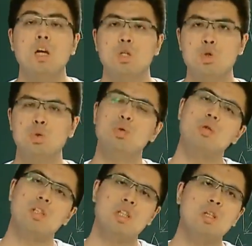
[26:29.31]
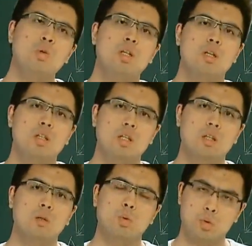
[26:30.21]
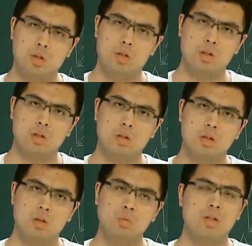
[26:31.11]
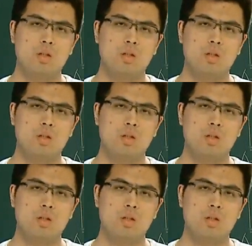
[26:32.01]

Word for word: 矩形对角线不垂直，对吧？